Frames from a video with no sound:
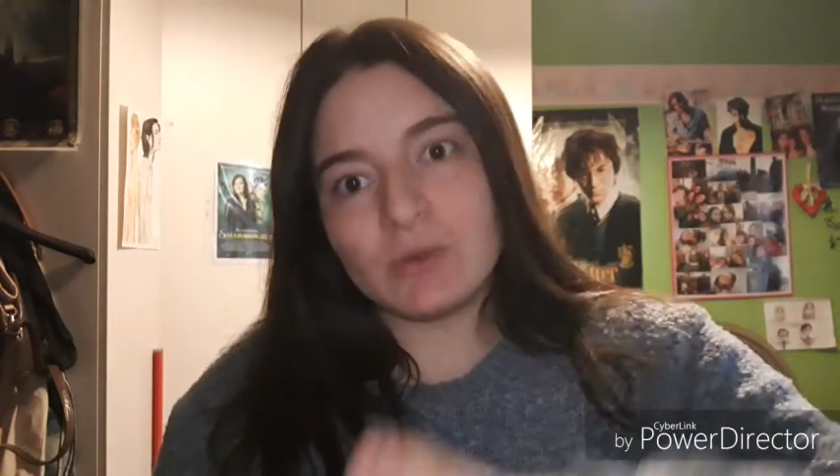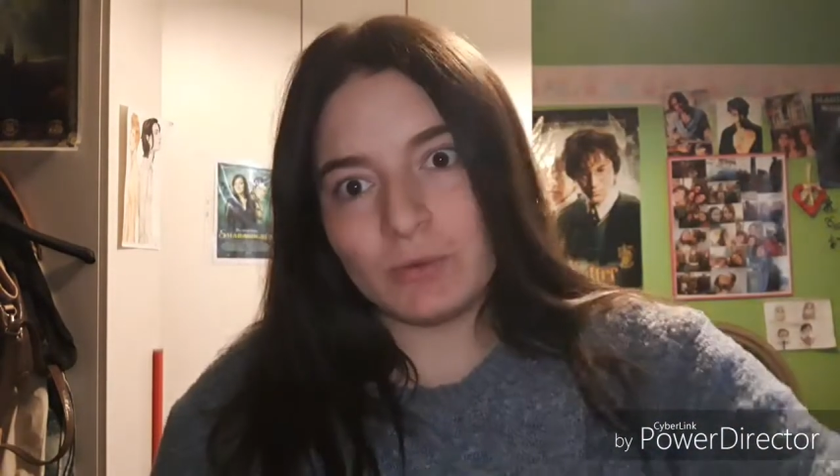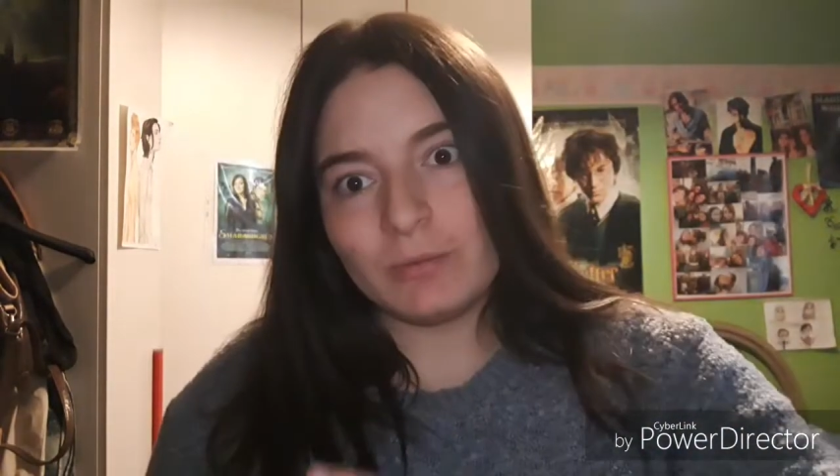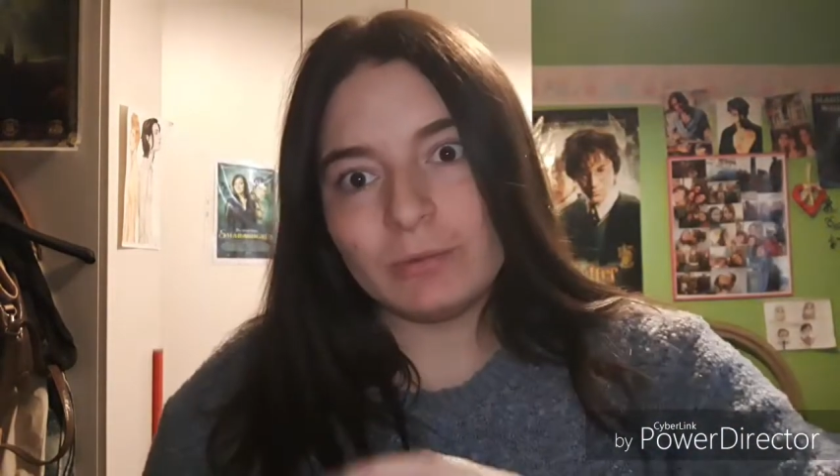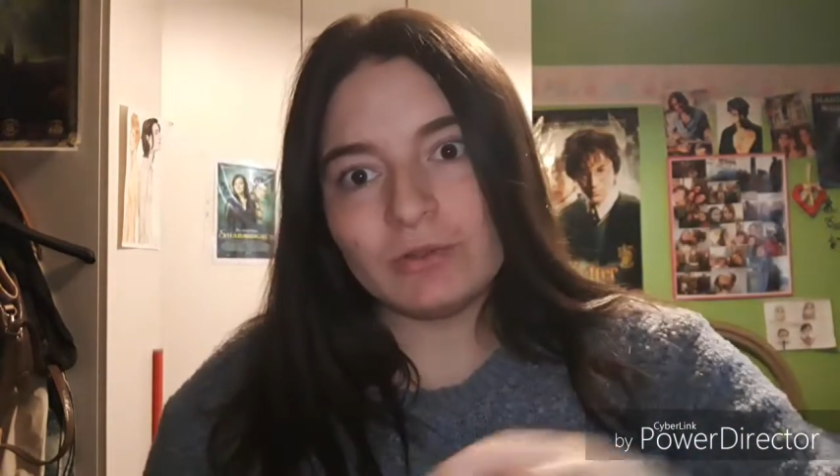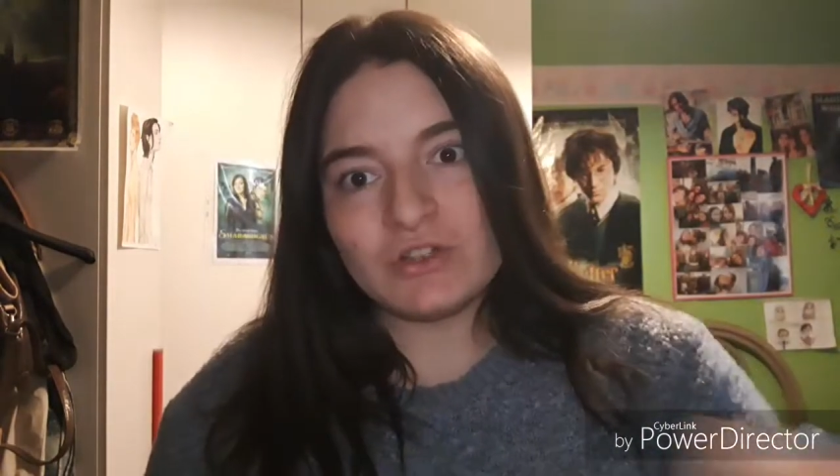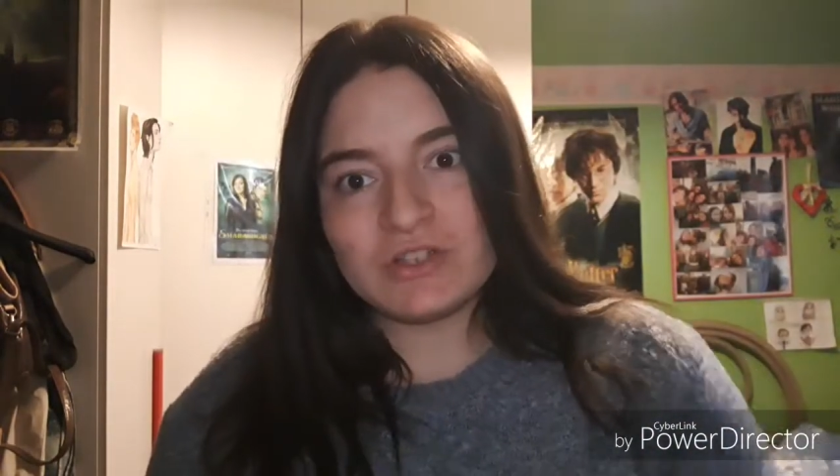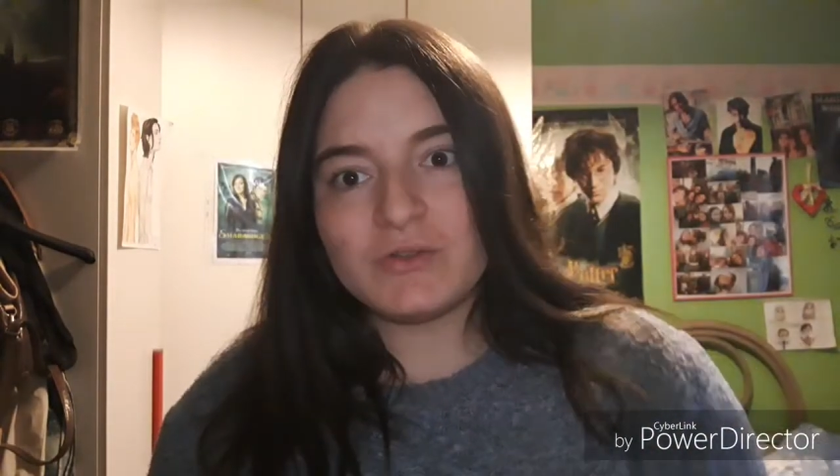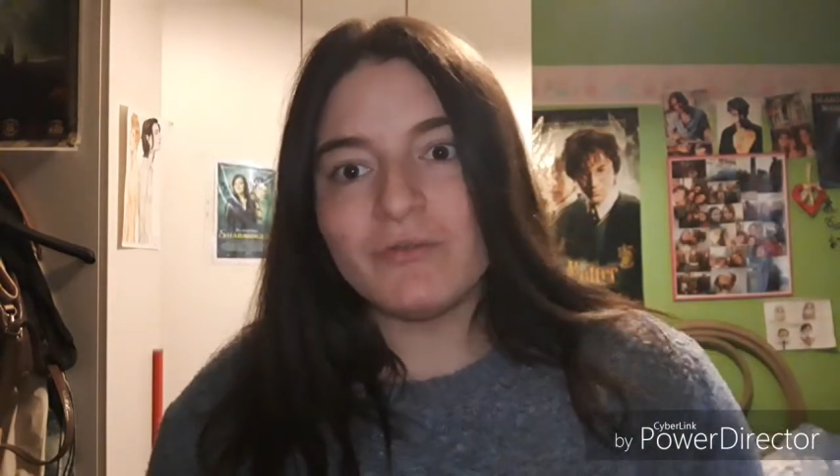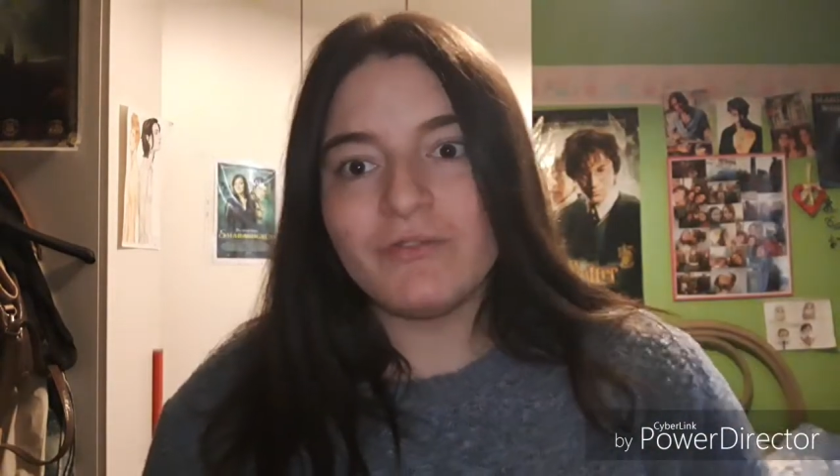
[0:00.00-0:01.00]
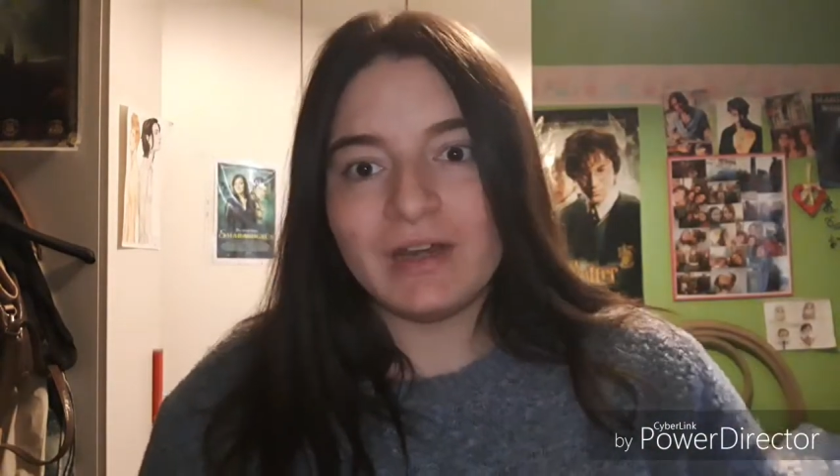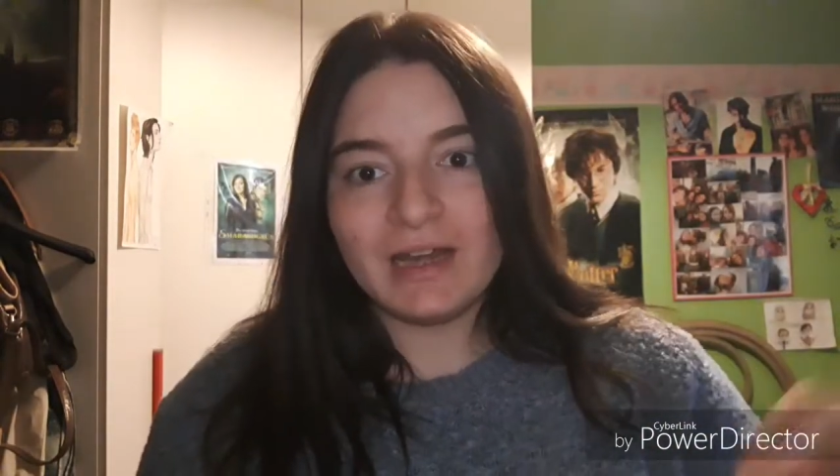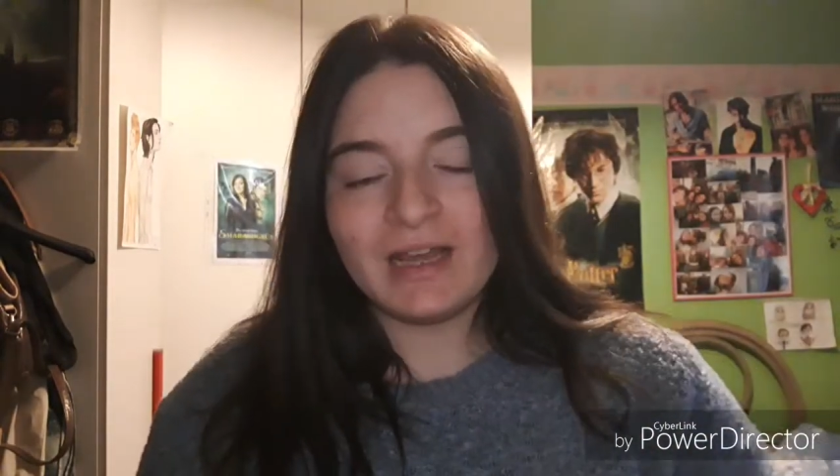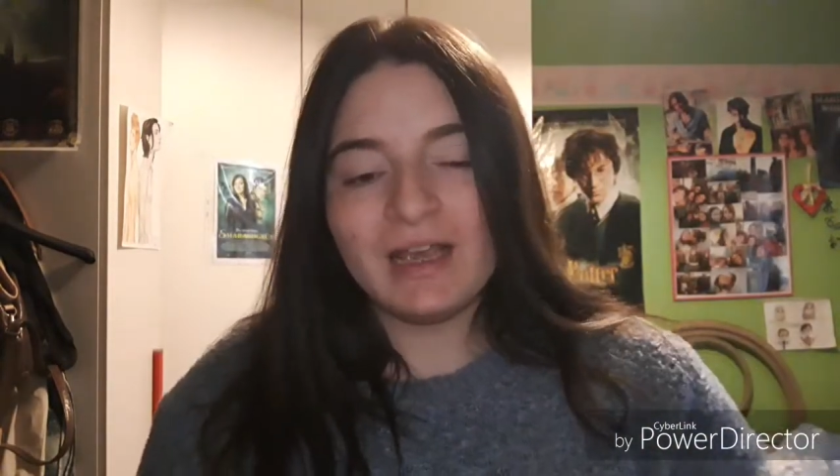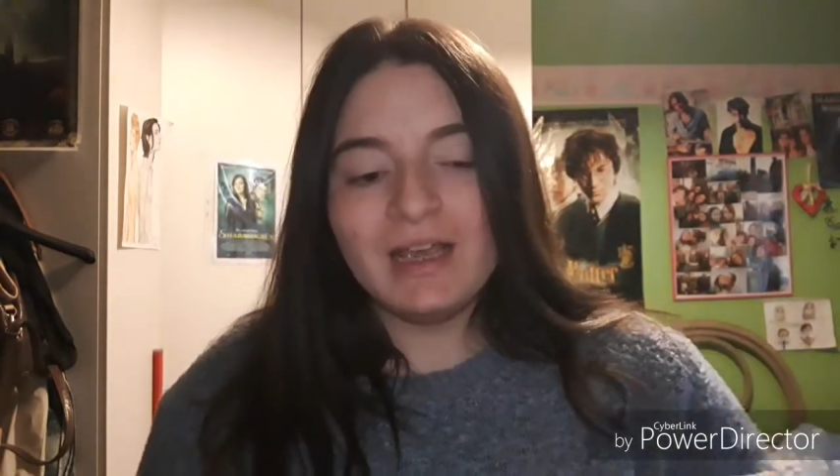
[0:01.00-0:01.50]
secondo punto, cioè
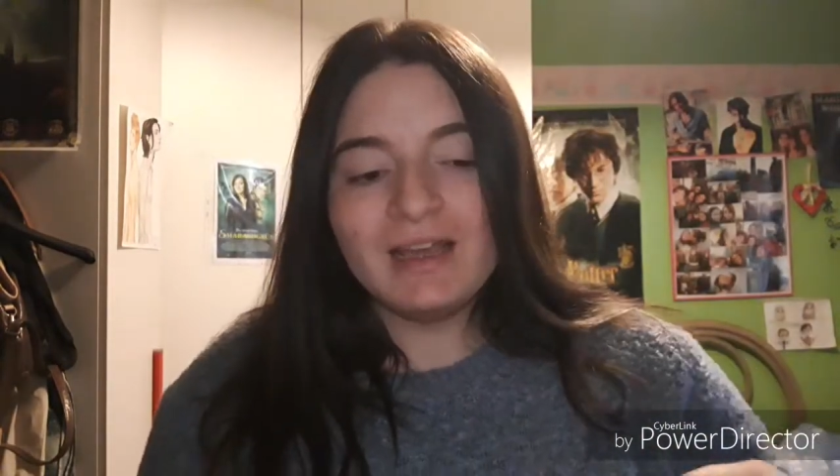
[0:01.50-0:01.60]
soffrire